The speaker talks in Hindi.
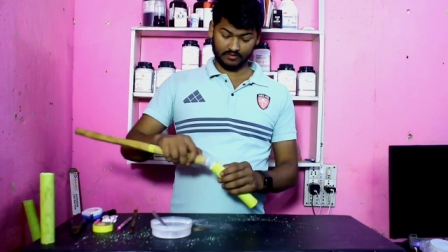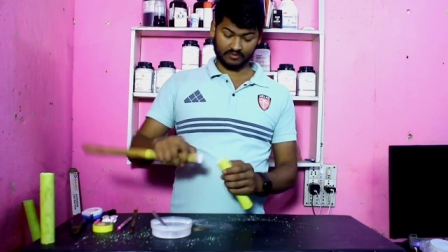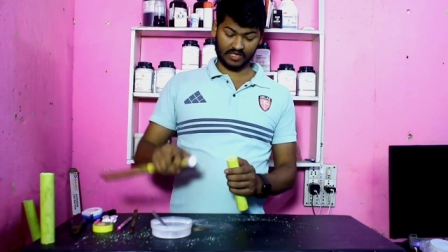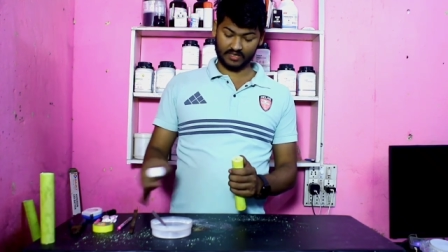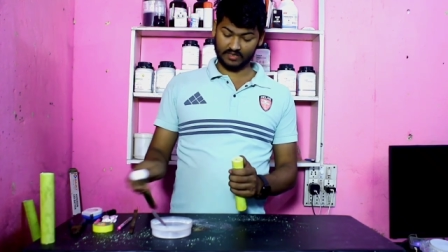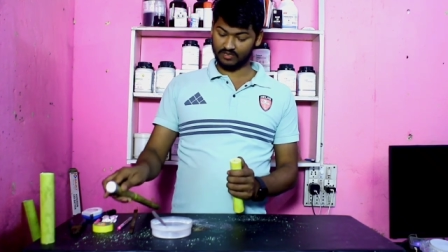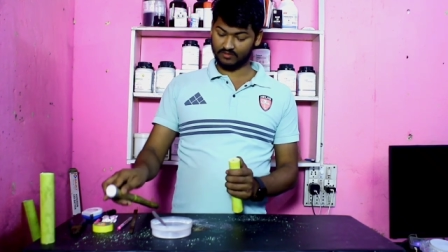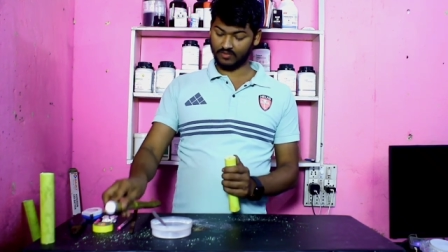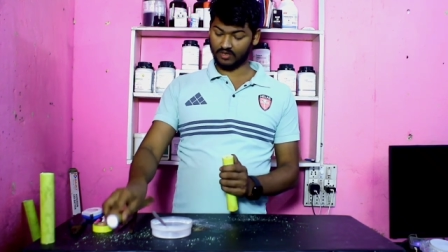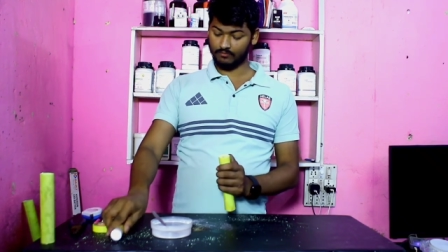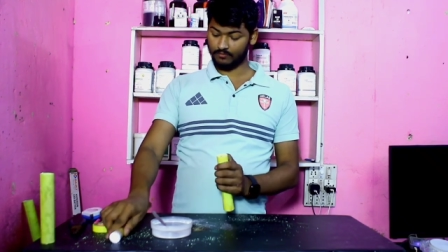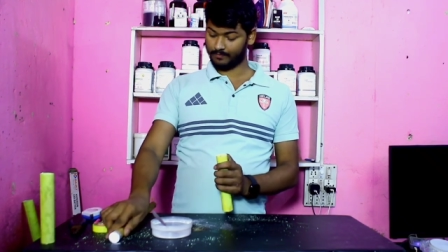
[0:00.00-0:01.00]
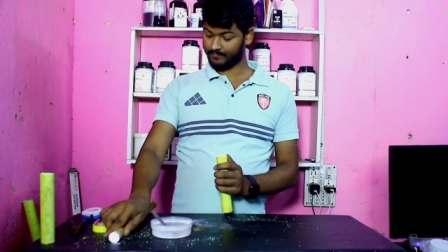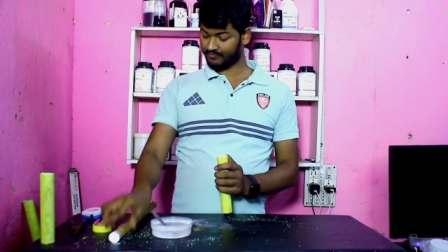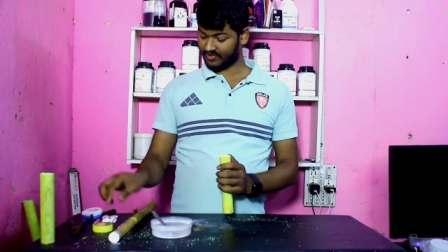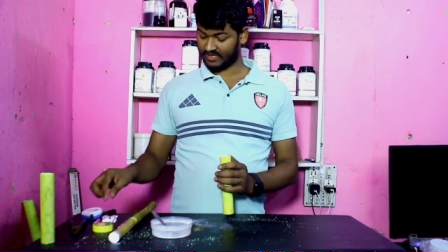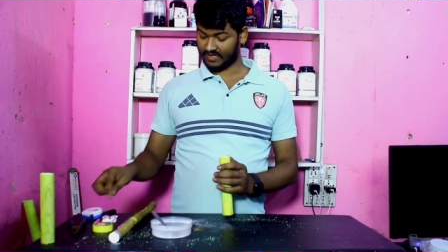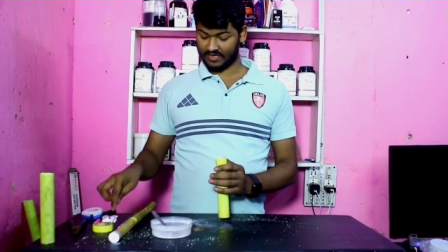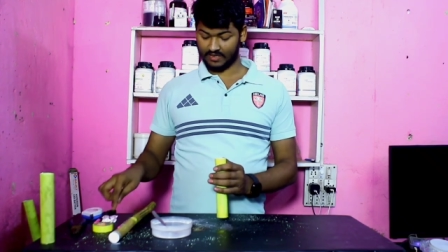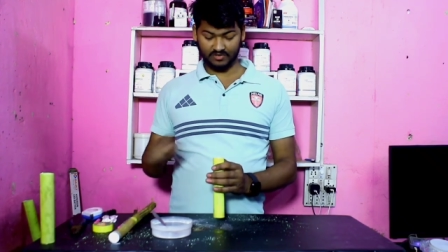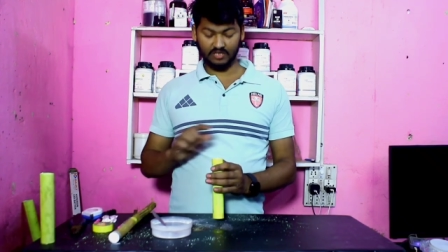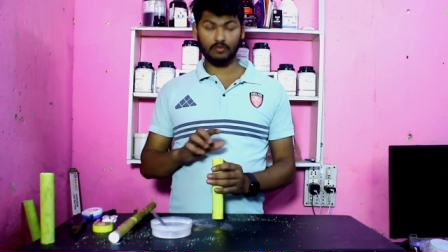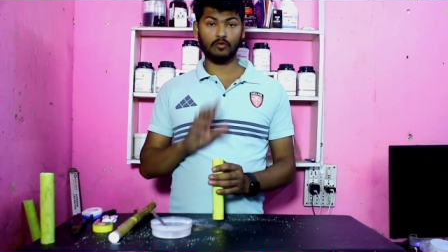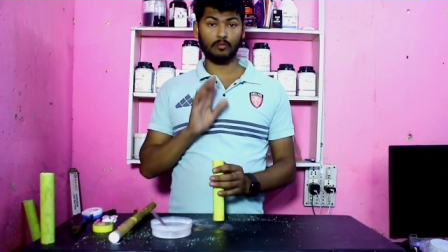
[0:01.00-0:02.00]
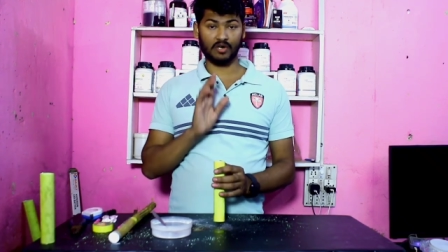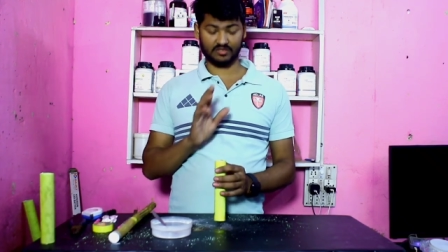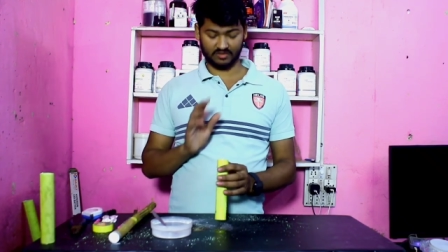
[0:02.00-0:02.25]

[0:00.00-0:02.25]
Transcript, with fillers: ताकि इसमें हम ये एमसील को भर